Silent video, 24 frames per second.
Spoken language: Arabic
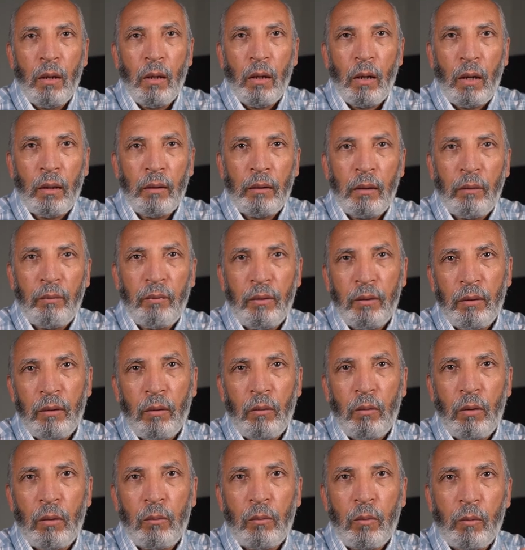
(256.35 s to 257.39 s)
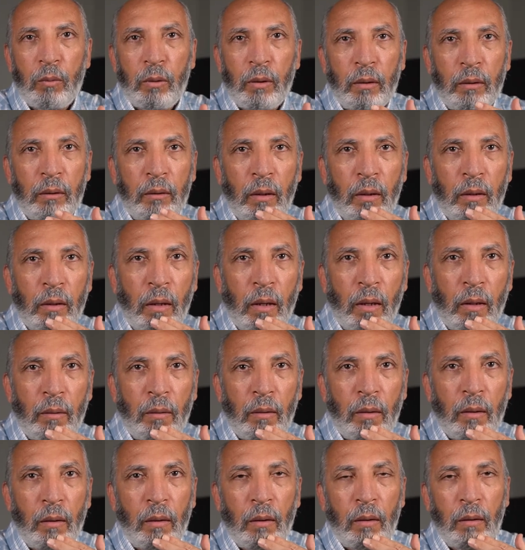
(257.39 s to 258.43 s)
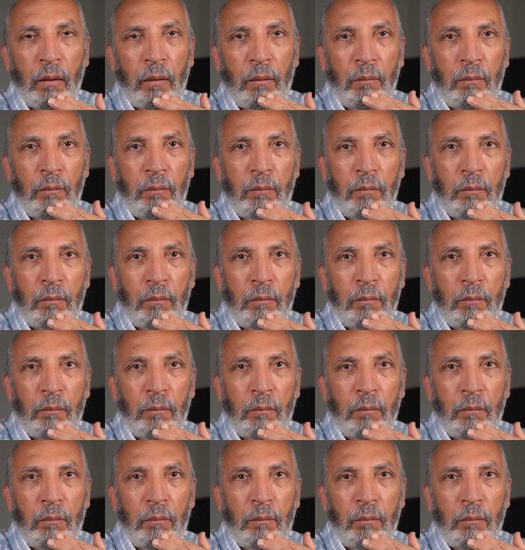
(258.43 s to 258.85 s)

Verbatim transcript: حتى في دول ممكن ترجع آه،